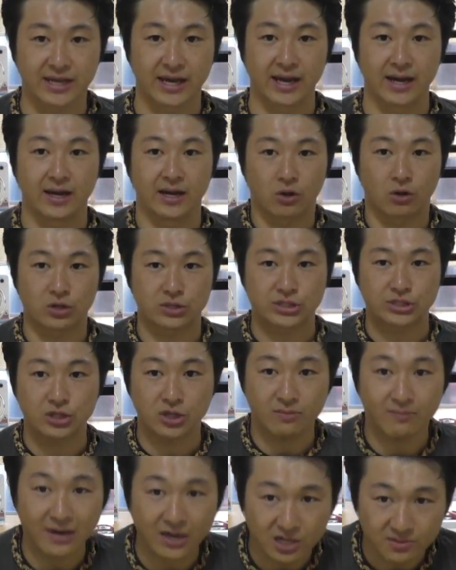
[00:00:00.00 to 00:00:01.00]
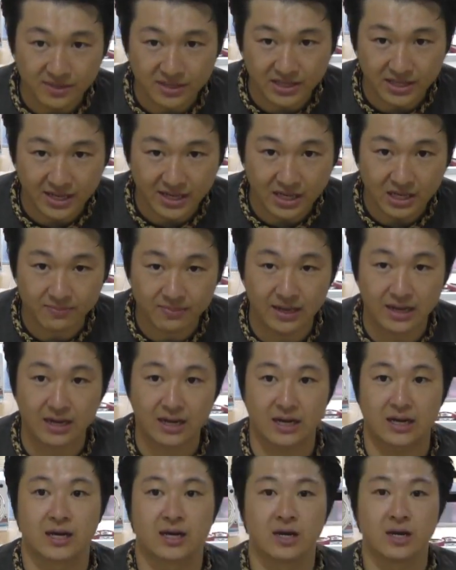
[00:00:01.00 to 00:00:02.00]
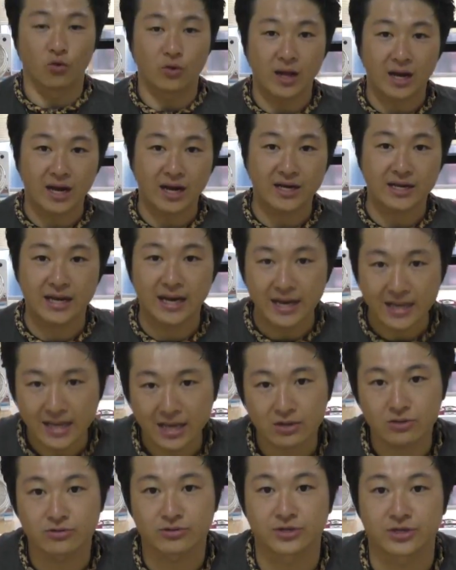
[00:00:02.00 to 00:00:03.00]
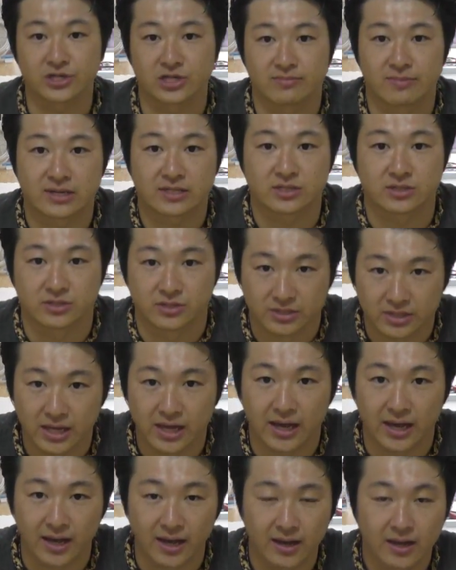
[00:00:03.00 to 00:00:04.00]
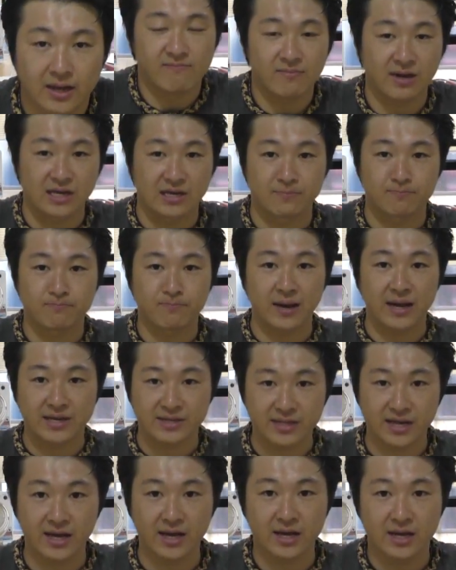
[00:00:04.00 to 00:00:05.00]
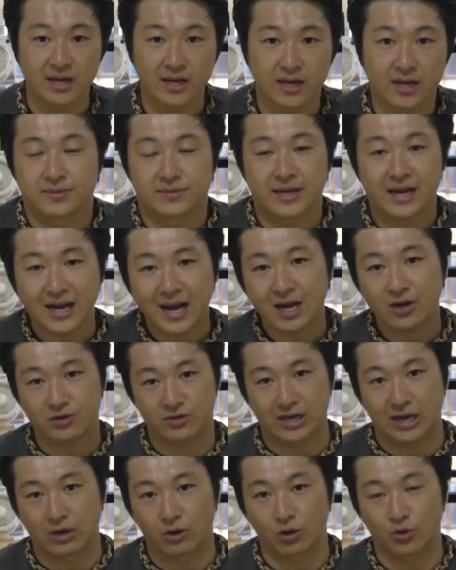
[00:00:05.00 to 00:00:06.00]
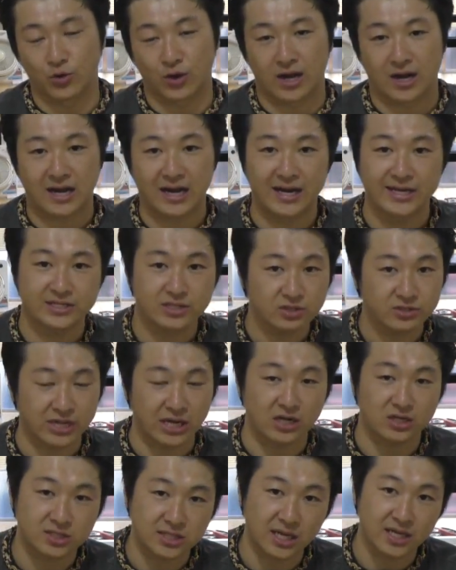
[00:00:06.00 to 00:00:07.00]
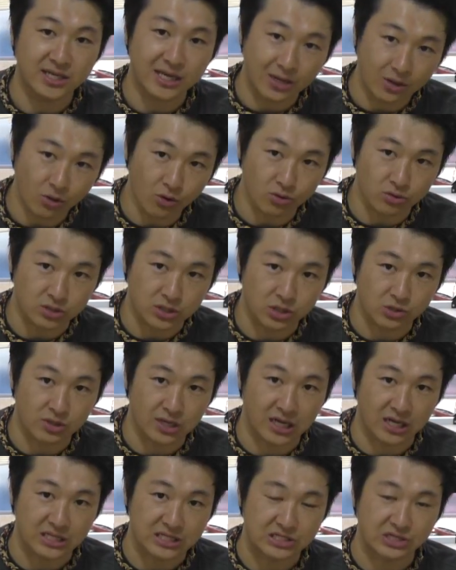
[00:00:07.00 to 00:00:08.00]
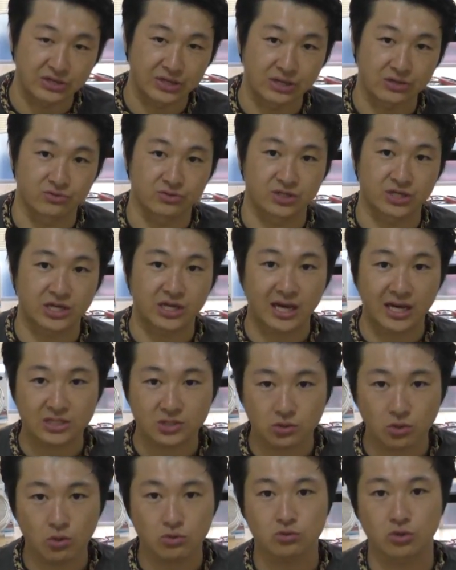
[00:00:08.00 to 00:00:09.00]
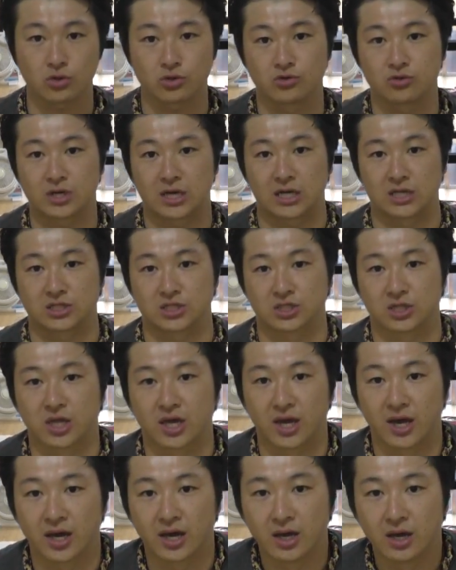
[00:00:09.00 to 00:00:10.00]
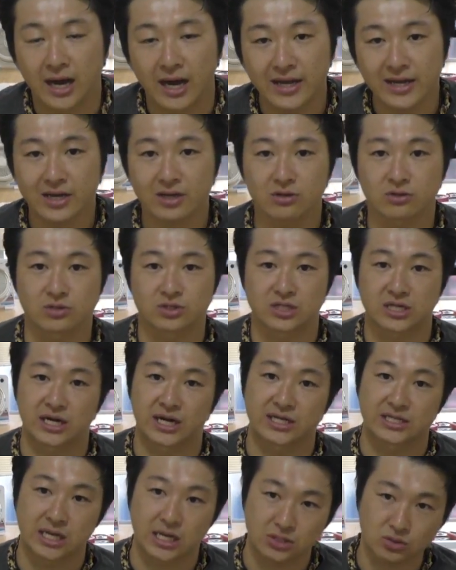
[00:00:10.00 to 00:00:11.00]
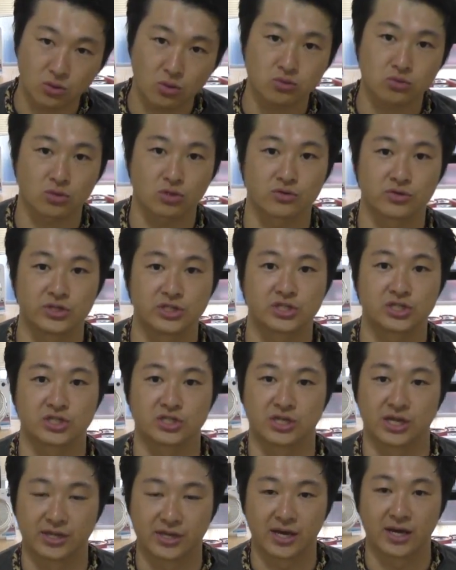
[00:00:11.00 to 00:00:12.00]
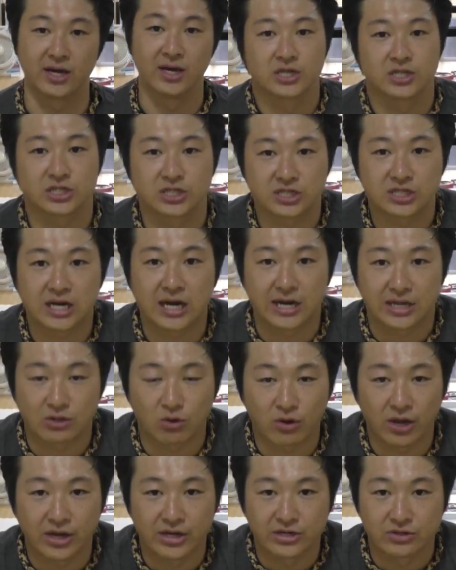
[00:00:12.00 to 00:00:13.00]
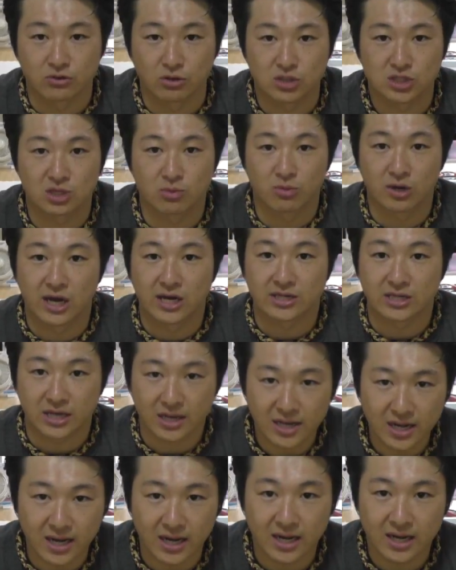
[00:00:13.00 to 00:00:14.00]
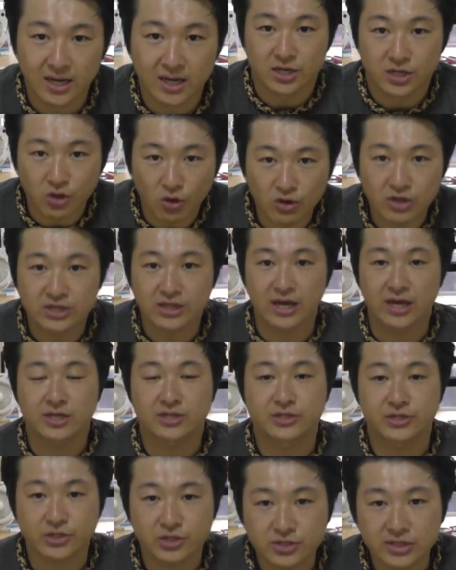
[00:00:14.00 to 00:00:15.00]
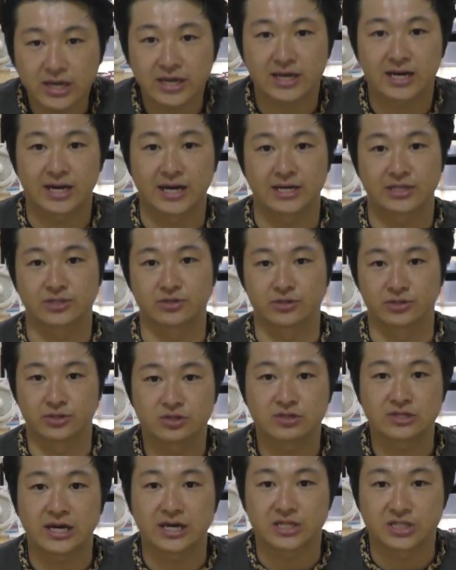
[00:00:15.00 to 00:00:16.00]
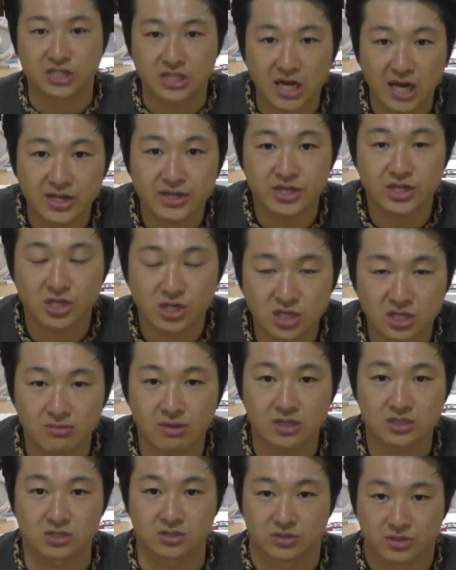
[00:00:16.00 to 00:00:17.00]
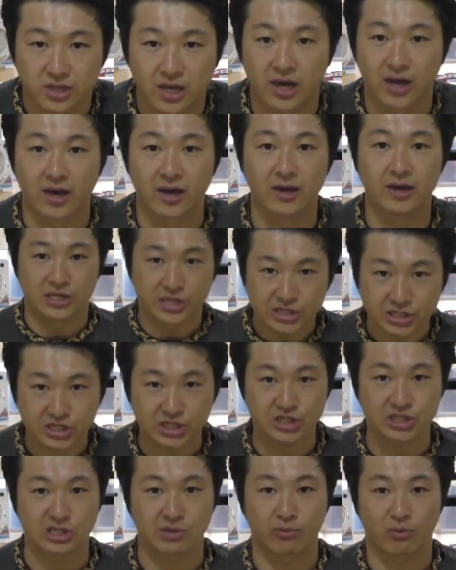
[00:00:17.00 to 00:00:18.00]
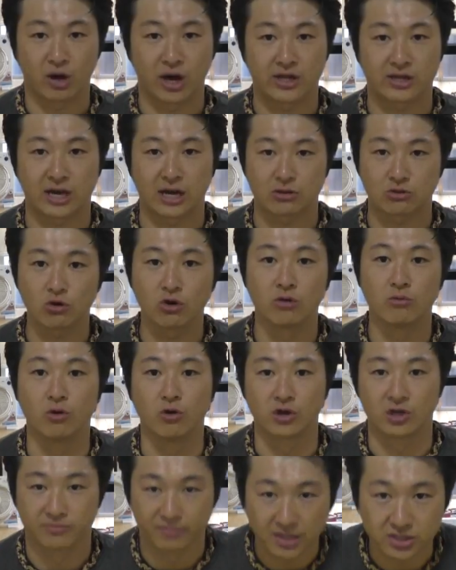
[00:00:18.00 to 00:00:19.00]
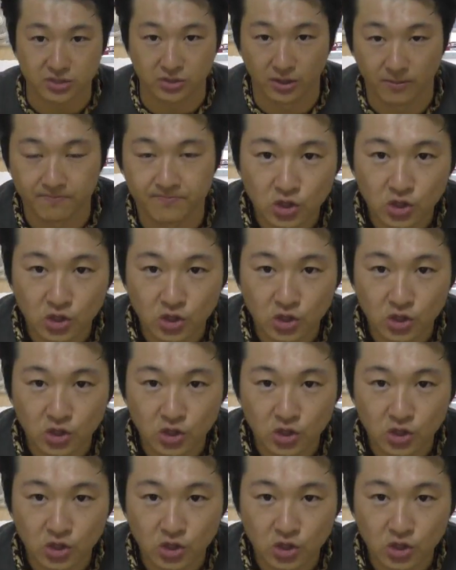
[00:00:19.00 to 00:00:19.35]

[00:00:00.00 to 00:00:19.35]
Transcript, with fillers: ね、腰を丸めてやればお腹に早く効きますんで、いっぱいね、長くやろうとか回数たくさんやろうっていう感じじゃなく、効かそうという感じで、早く疲れさそうという意識でね、しっかりトレーニングをしてもらえたら、よりね、少ない回数、少ない時間で効きますんで、意識してもらえたらと思います。